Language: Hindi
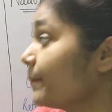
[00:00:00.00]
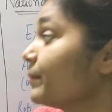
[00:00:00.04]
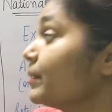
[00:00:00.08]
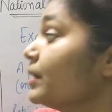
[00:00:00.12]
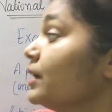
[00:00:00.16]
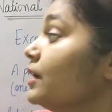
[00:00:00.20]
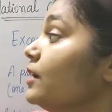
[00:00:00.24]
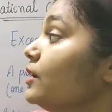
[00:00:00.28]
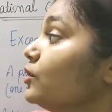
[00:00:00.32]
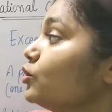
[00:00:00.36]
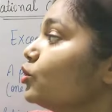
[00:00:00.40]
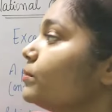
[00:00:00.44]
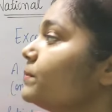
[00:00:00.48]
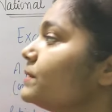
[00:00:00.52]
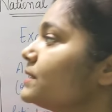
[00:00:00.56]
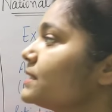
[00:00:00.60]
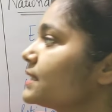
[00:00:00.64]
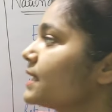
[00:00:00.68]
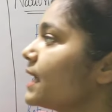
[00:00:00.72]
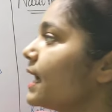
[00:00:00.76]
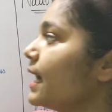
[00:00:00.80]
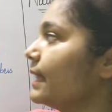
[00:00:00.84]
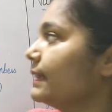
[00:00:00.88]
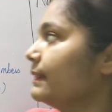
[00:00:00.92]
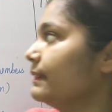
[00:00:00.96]
है तो अब
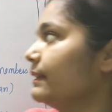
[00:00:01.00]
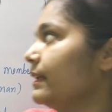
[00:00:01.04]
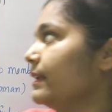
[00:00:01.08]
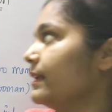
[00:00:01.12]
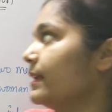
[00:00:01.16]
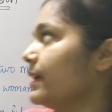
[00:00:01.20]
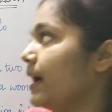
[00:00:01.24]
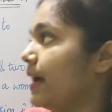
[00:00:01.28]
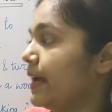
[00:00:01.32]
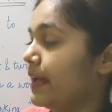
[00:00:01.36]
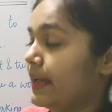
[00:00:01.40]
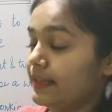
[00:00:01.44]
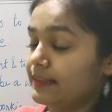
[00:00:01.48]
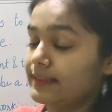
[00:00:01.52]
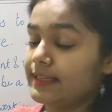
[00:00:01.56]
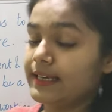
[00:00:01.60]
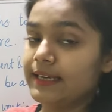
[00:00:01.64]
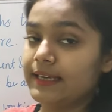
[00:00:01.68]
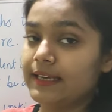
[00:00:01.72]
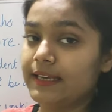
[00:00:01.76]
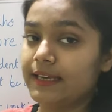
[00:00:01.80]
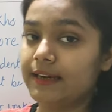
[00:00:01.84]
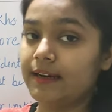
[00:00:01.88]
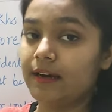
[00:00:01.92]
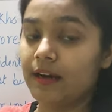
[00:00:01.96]
इसके अंदर क्या है
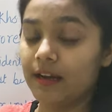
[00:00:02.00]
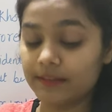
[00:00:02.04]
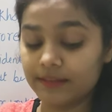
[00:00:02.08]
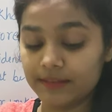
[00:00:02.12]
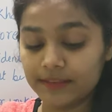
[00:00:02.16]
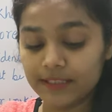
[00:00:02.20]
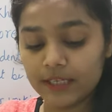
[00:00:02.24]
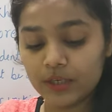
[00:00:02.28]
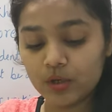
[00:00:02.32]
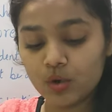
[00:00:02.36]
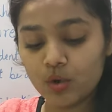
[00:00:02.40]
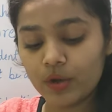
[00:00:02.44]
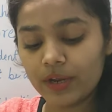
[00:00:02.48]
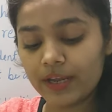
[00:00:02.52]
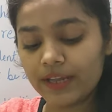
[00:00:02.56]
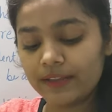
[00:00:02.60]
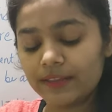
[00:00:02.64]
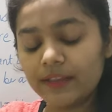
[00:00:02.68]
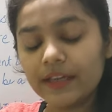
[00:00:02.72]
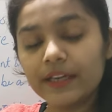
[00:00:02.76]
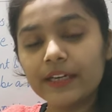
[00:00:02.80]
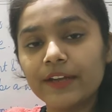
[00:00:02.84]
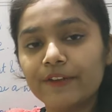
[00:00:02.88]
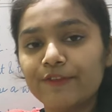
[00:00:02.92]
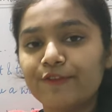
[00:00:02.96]
देखिएगा तीनों के
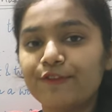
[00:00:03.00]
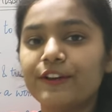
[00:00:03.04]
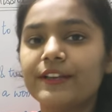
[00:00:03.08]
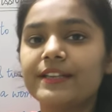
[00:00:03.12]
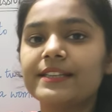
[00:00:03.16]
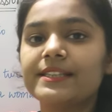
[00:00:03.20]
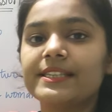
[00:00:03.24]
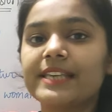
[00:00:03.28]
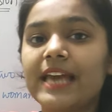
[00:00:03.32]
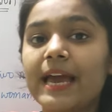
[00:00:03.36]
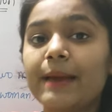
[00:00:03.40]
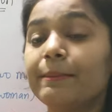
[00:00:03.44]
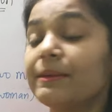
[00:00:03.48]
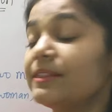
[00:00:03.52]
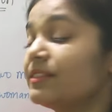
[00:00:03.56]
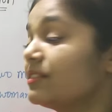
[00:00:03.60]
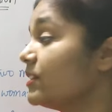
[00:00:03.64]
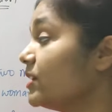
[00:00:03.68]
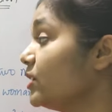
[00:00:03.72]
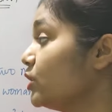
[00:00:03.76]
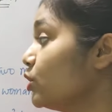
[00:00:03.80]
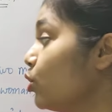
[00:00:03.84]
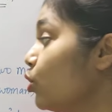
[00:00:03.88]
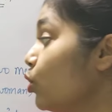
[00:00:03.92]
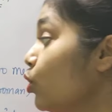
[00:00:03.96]
अंदर डिफरेंस क्या है मैं
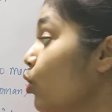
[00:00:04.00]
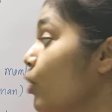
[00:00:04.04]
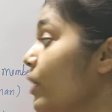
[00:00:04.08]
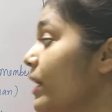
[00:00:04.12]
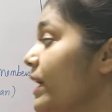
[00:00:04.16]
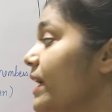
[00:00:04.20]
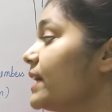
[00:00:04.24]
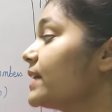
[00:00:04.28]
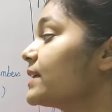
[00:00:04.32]
तीनों को